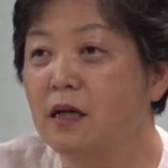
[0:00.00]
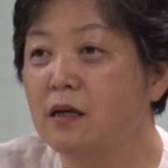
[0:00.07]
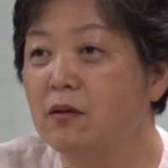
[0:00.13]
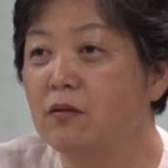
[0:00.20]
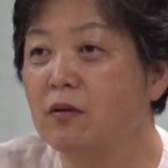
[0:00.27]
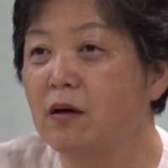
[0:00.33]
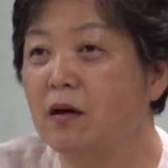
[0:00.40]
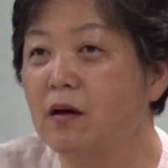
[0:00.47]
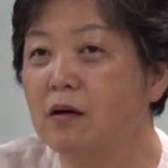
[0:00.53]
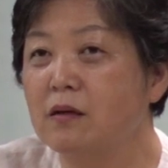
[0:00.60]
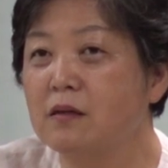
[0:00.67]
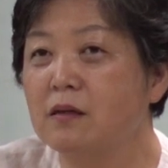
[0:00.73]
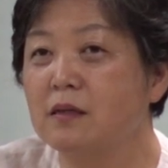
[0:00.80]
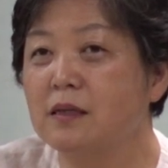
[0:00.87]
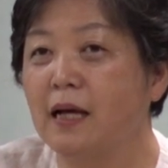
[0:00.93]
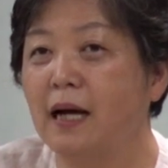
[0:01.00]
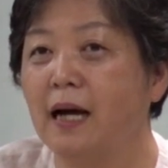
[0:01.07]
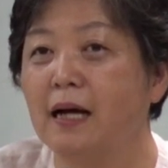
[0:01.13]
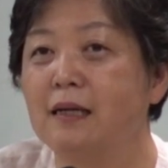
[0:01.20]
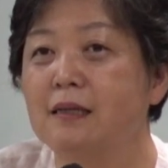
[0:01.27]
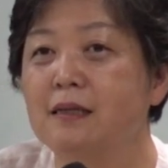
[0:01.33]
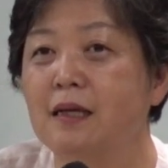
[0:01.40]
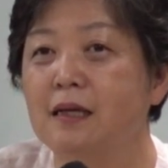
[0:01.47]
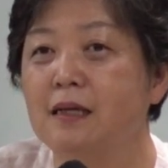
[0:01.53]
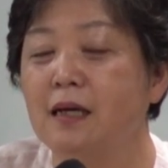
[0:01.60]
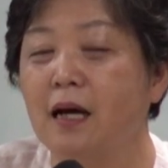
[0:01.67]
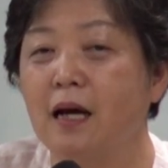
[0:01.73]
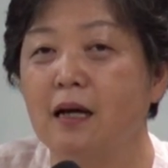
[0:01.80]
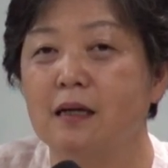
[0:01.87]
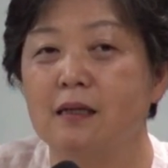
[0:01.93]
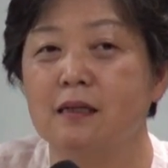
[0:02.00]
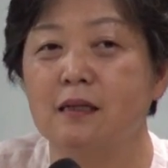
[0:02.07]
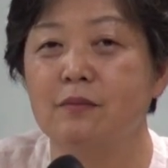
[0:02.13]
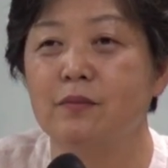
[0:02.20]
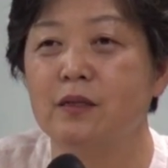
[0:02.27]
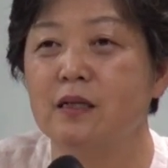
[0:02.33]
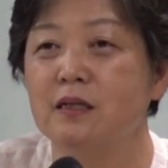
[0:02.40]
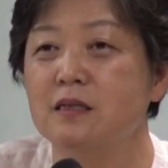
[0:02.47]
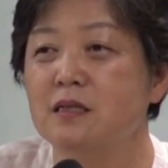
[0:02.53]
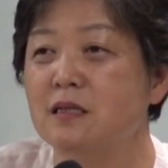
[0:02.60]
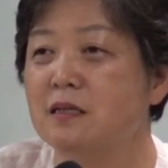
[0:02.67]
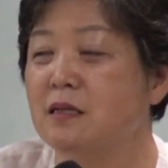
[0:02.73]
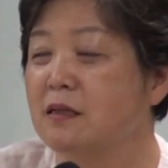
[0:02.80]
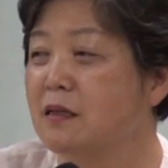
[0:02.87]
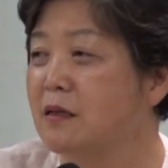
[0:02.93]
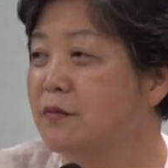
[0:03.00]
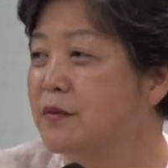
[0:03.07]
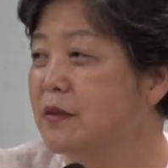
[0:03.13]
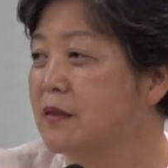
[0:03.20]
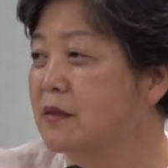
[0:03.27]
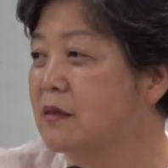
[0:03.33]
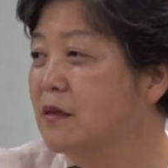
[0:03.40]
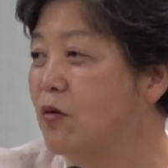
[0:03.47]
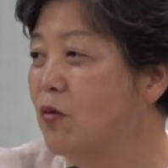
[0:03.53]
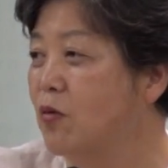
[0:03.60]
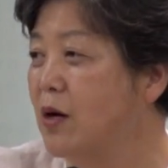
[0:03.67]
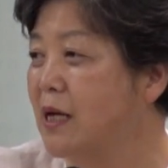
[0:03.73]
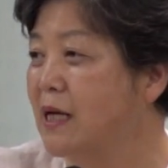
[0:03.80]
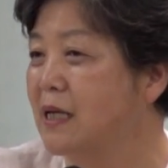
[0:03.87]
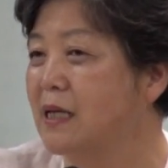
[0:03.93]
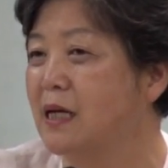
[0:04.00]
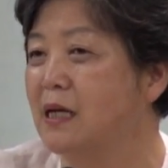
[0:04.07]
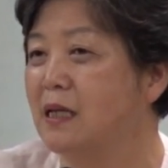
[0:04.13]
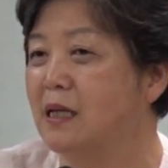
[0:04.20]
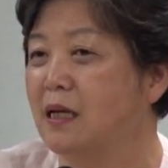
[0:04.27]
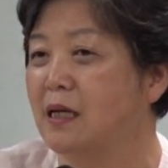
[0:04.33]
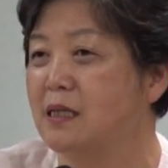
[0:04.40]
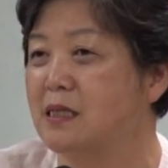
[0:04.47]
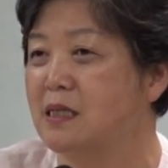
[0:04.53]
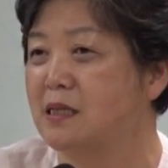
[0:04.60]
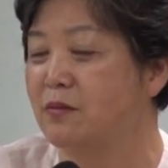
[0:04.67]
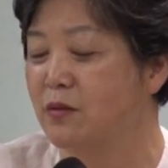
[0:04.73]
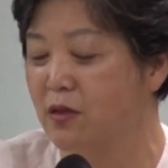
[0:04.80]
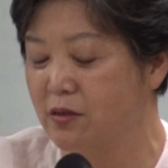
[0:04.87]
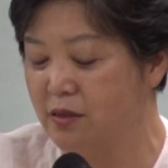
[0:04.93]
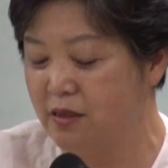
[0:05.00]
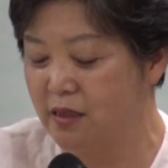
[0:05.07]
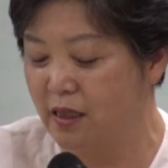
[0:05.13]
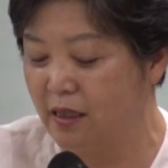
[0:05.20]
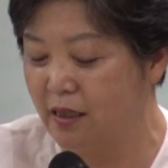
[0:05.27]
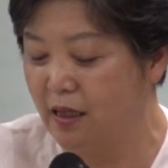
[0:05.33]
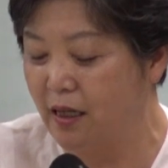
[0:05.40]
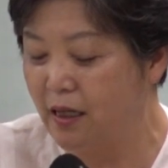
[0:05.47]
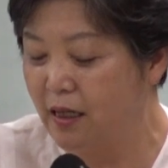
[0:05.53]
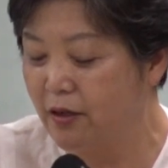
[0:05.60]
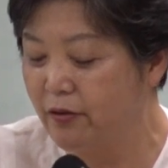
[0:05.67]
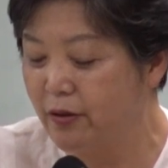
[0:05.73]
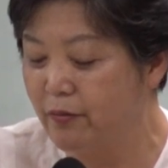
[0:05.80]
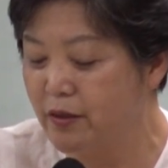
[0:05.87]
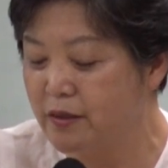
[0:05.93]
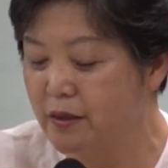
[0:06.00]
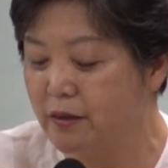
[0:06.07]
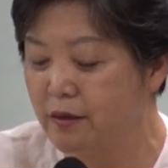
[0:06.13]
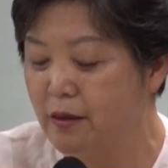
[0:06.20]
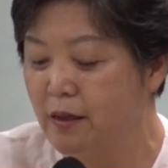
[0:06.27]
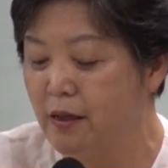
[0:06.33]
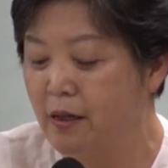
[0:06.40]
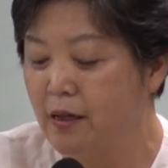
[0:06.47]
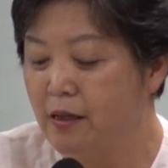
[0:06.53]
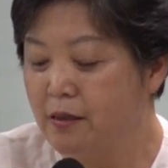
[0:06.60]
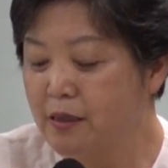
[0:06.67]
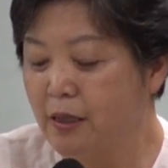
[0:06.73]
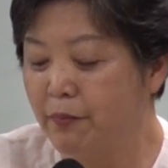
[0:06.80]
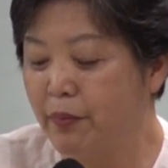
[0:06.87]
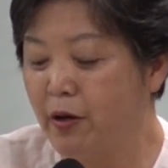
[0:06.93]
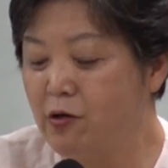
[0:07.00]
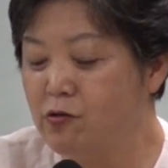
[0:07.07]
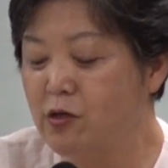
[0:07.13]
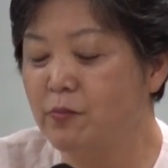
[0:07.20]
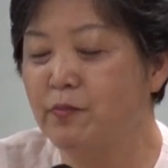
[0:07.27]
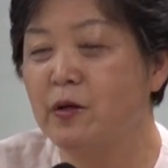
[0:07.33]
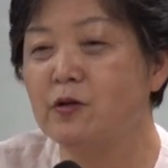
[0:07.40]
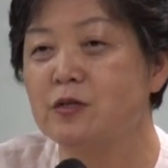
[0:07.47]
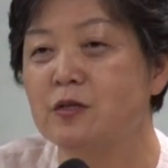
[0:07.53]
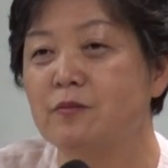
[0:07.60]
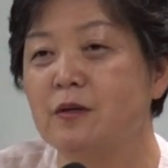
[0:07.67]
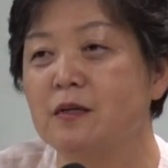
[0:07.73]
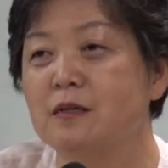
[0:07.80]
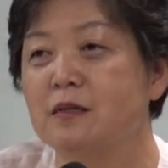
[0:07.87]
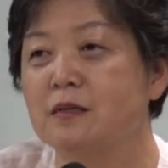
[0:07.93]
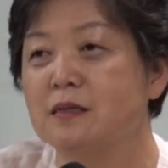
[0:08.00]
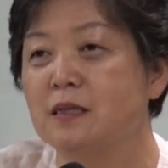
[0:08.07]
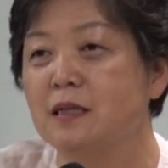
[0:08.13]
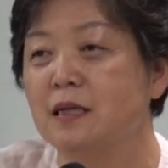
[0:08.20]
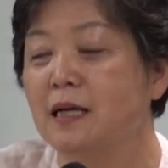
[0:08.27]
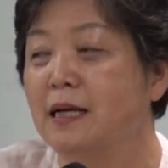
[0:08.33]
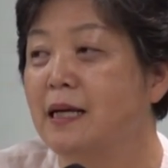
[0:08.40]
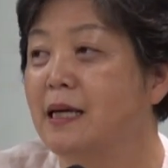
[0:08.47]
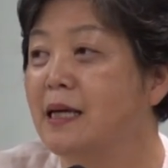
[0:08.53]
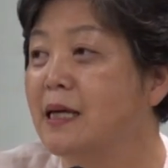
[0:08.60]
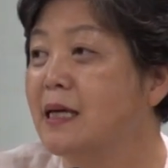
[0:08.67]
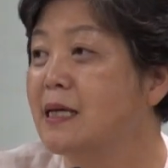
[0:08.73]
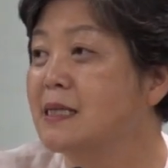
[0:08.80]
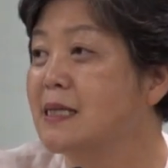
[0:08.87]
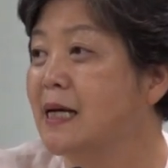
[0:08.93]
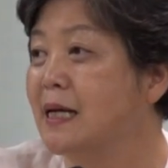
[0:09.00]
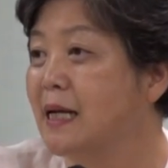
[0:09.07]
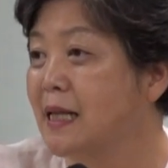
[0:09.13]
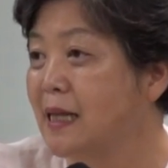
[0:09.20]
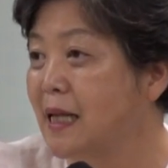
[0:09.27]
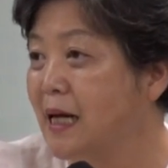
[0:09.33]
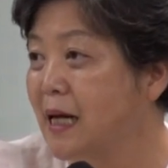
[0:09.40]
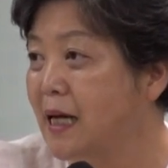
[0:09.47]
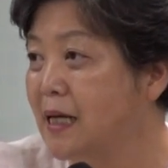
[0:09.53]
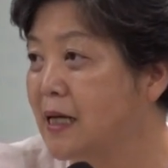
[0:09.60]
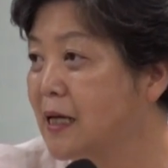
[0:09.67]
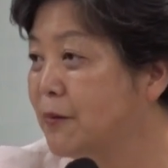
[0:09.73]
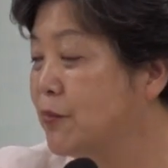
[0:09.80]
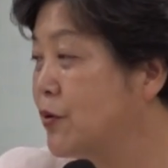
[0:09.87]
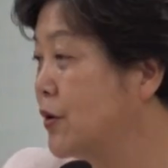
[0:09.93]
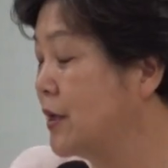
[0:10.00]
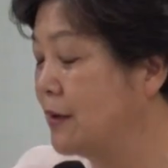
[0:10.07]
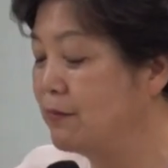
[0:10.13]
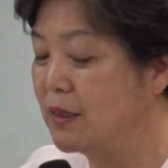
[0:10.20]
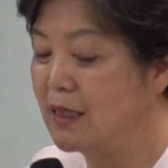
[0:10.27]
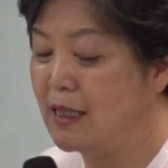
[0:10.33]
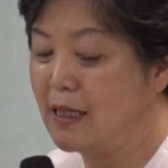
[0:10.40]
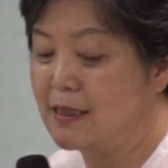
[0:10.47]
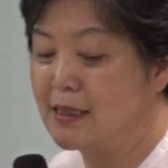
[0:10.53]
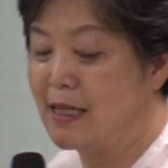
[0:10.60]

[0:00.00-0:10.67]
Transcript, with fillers: 해놓고 어 그거 다 아는 얘기야 그거 뭐 현실성이 없어 그거 우월한 얘기들이야 지금이 어느 시대인데 라고 하면서 자 배우긴 배웠지만 그것을 익히지 않았다 이렇게 표현합니다